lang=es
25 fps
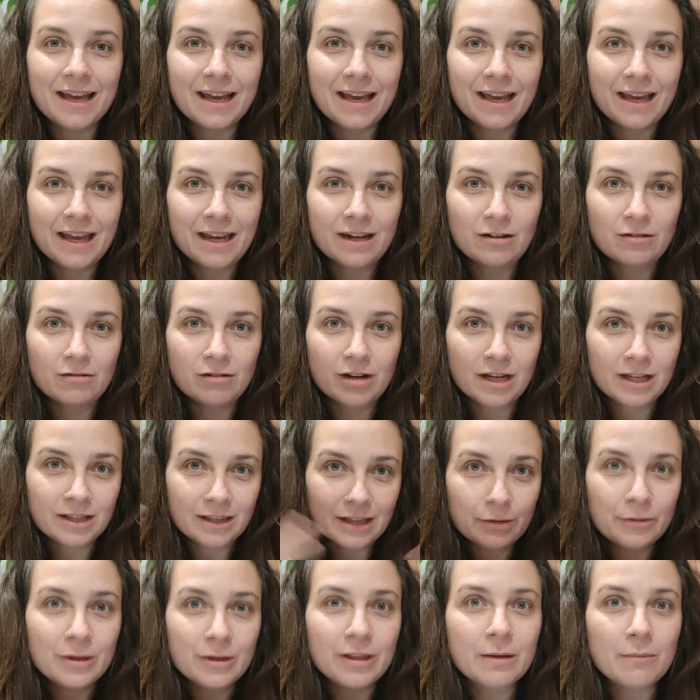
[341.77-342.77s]
en
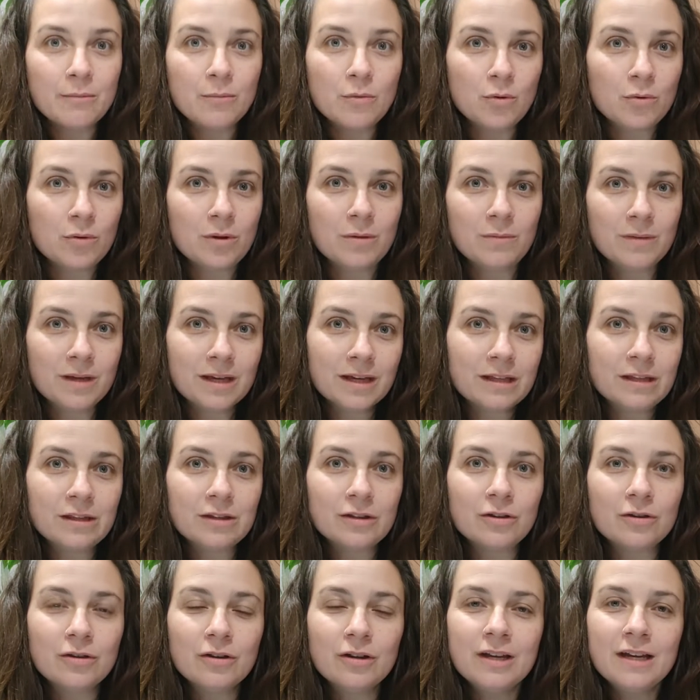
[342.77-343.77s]
esta vida en
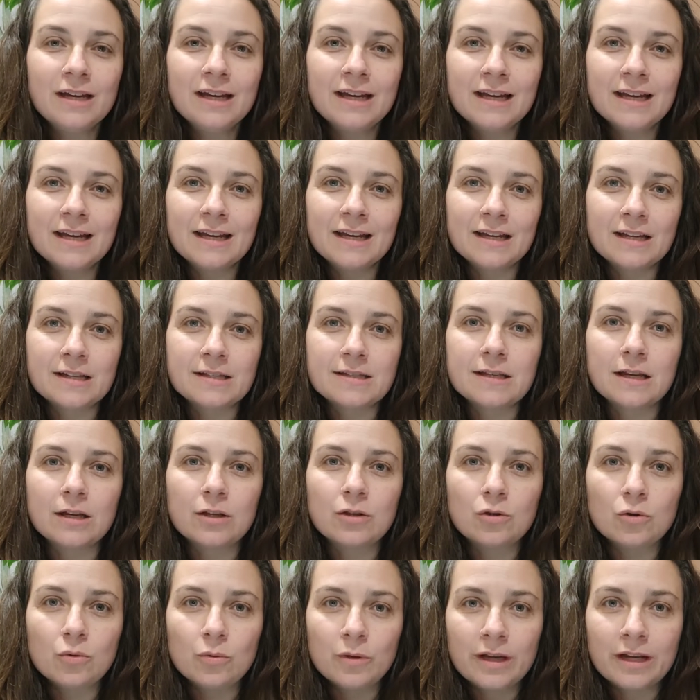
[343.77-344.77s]
movimiento que si
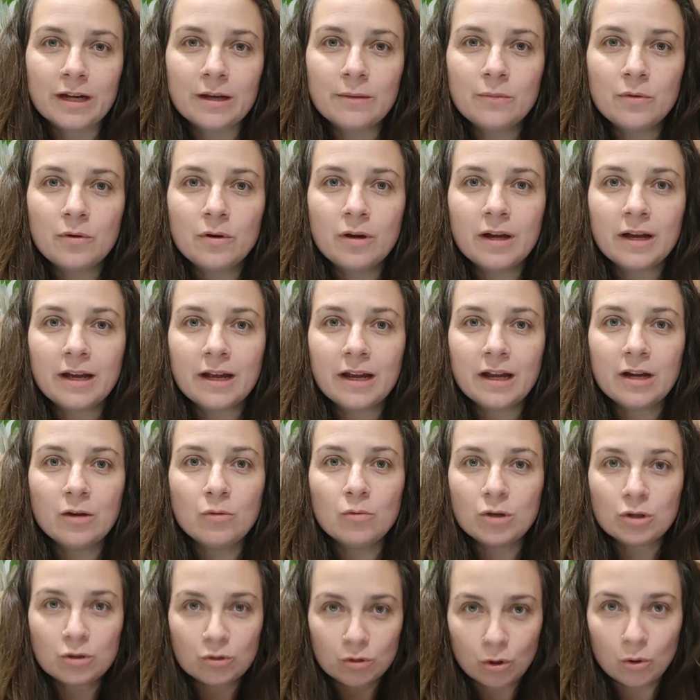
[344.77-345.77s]
estuviéramos en
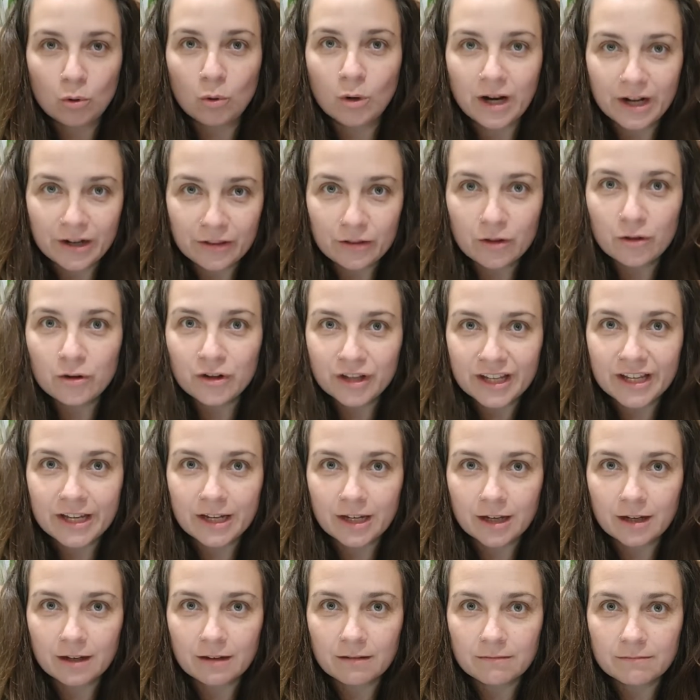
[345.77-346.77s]
nuestro lugar de
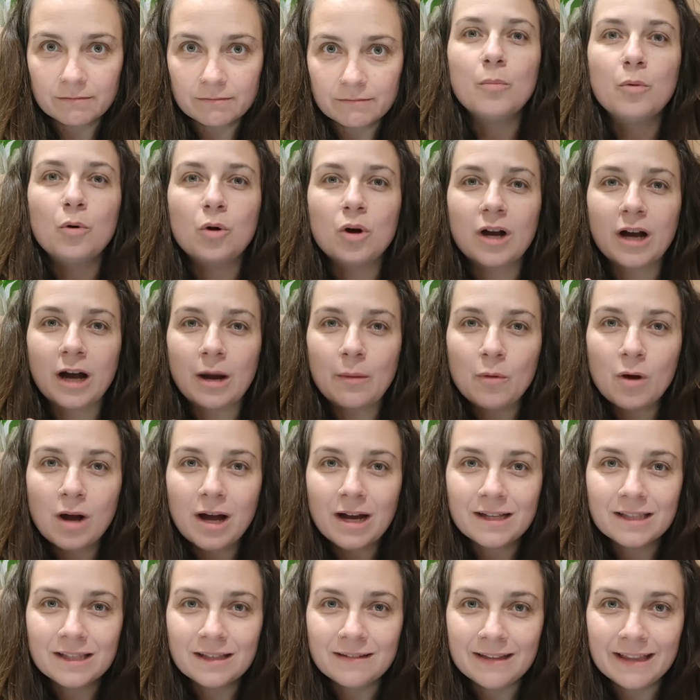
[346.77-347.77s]
origen. Buscamos
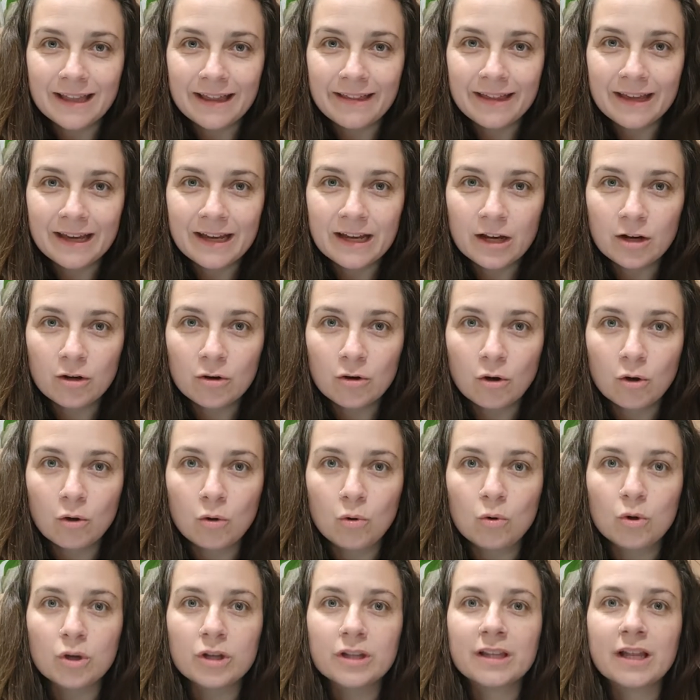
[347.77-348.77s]
actividades que nos
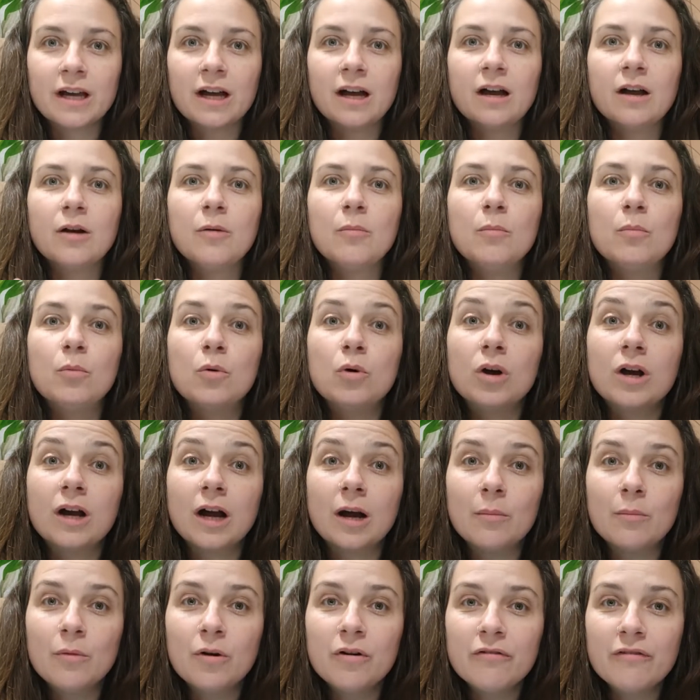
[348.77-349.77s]
gustan,
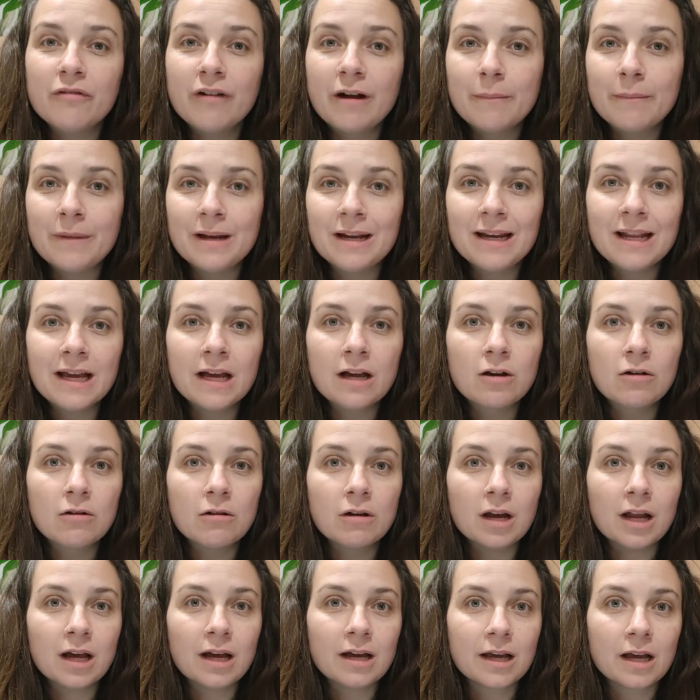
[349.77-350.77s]
buscamos familias
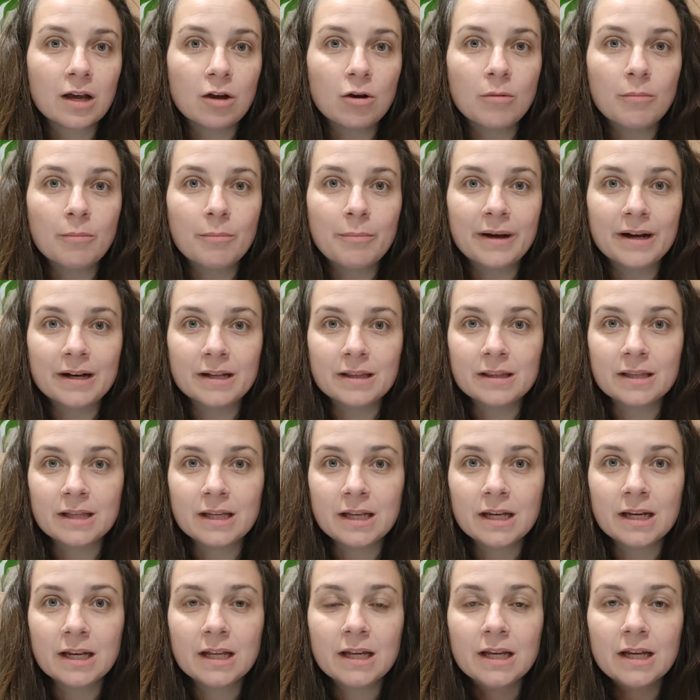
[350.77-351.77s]
con las que
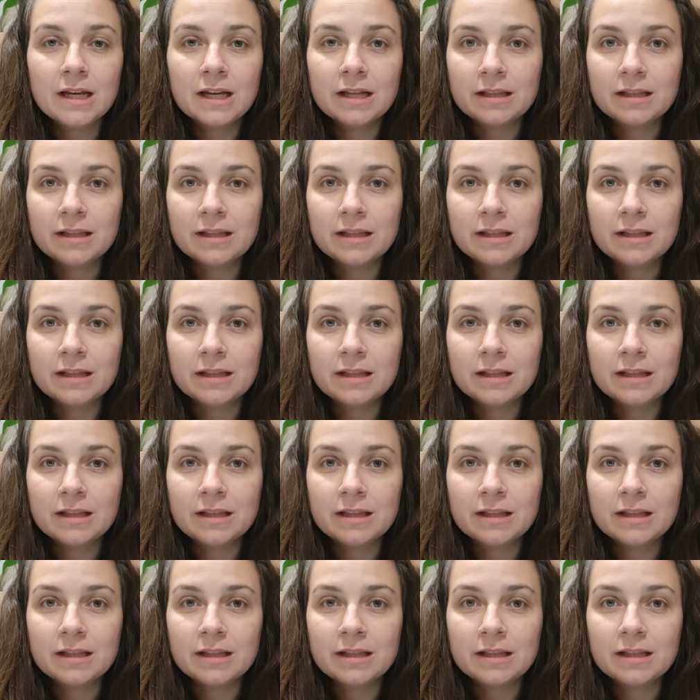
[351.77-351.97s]
compartir